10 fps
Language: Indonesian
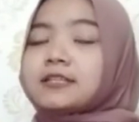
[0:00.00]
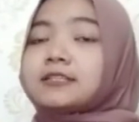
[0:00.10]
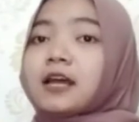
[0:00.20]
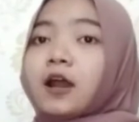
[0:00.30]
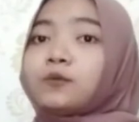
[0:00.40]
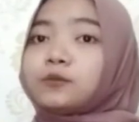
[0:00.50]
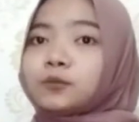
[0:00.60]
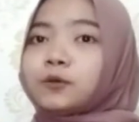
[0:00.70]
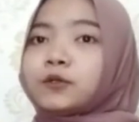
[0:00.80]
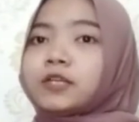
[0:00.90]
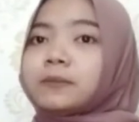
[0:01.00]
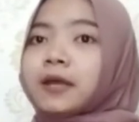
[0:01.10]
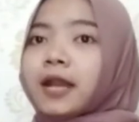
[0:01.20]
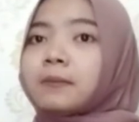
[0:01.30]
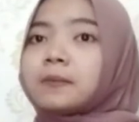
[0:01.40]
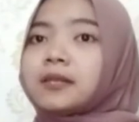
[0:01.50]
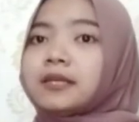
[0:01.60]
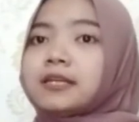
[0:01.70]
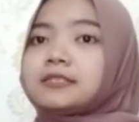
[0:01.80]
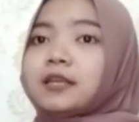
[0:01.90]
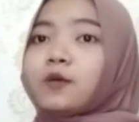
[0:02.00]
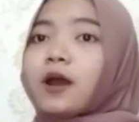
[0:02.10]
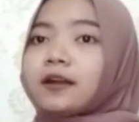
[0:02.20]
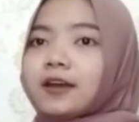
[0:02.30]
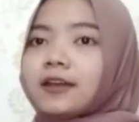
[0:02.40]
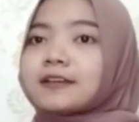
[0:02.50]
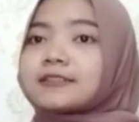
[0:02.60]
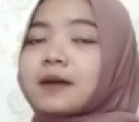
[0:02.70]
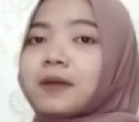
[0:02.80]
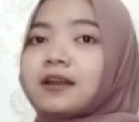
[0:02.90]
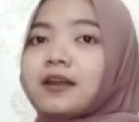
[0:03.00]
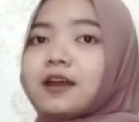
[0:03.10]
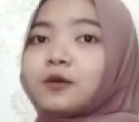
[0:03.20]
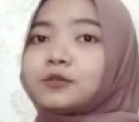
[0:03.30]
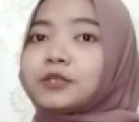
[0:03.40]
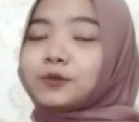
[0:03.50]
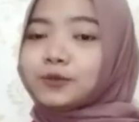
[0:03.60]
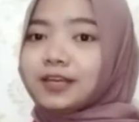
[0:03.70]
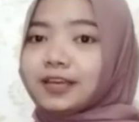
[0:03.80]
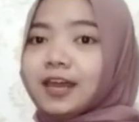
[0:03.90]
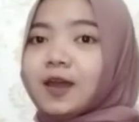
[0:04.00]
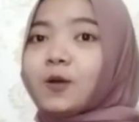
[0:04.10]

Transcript: Secara umum, kunyit merah memiliki ciri warna yang sama dengan kunyit kuning.